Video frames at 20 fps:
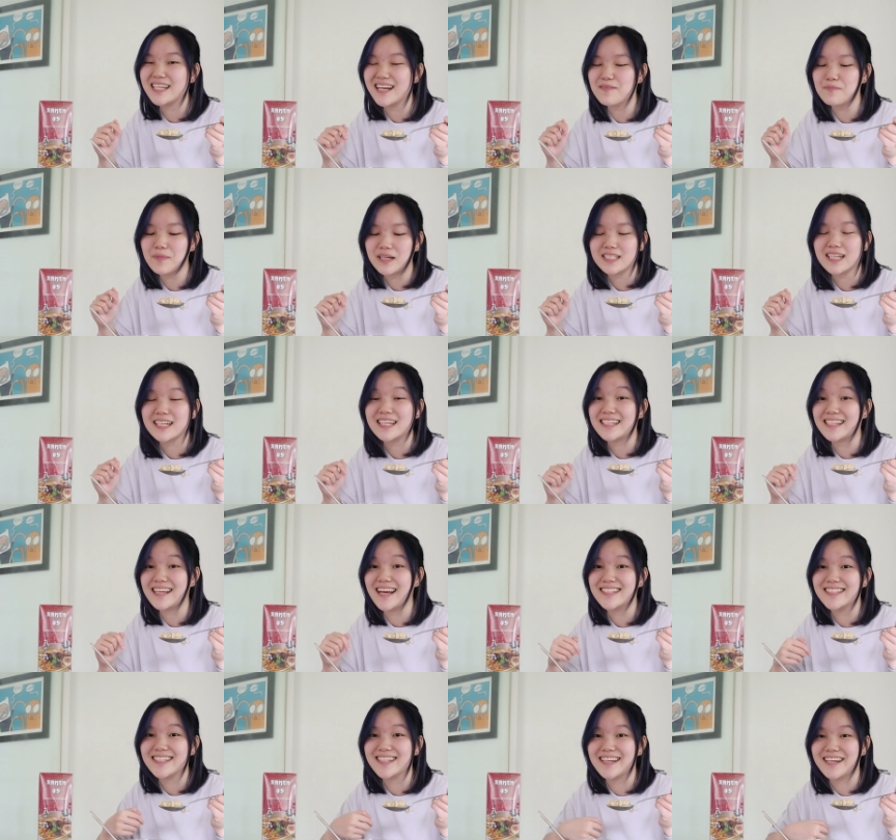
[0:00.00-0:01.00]
mendingan masak ini
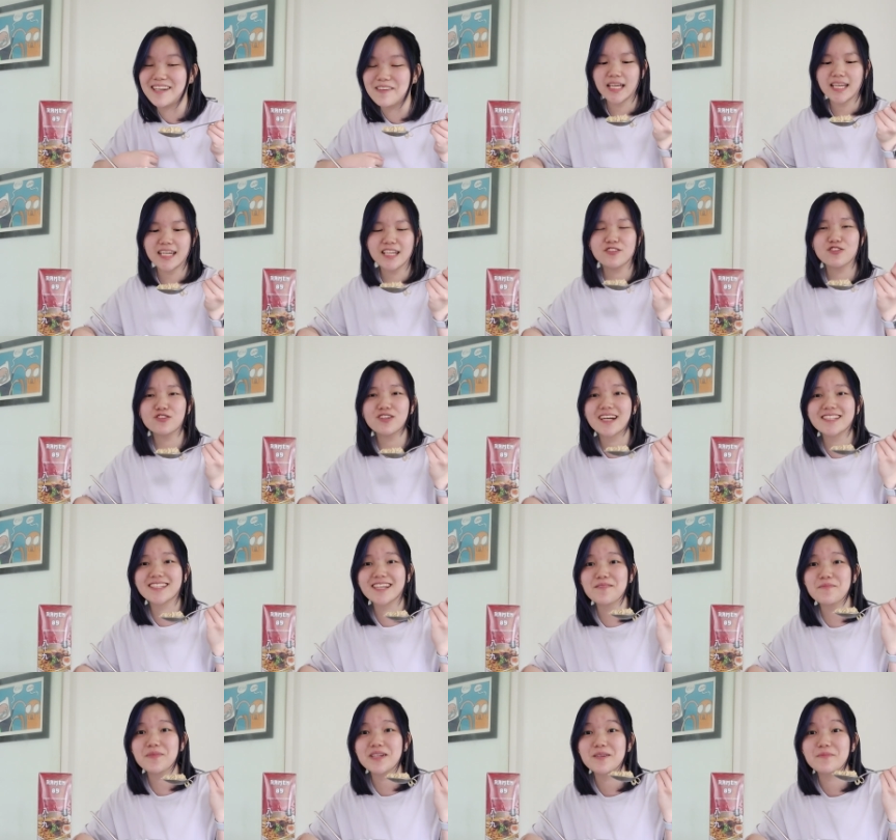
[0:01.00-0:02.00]
aja deh ini tuh
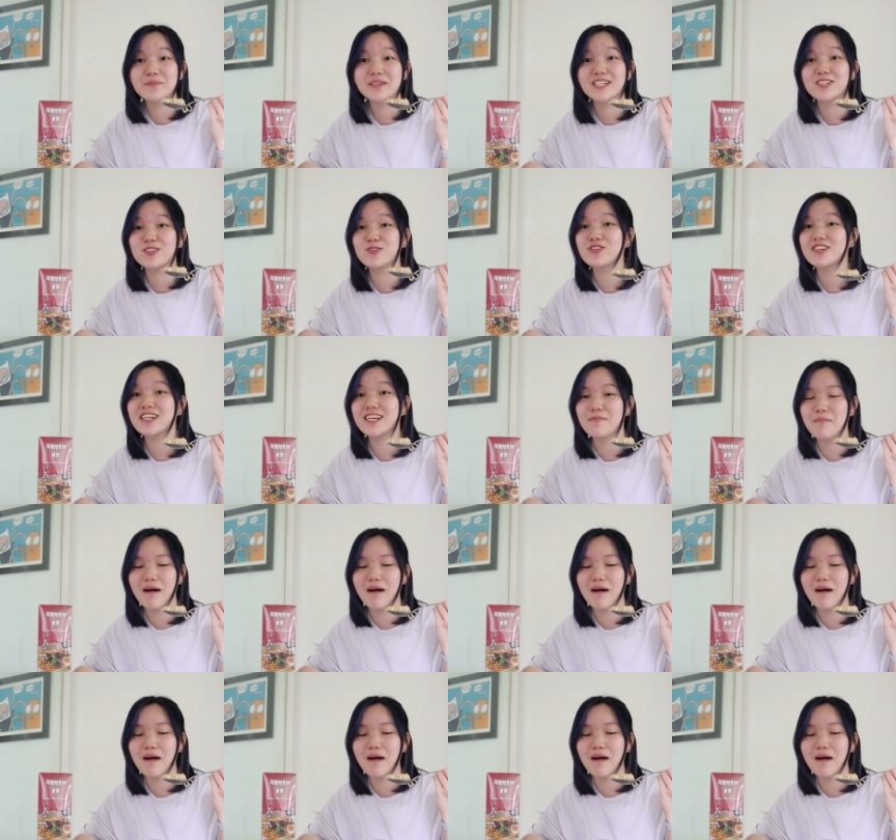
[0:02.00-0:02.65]
rasanya bener-bener gurih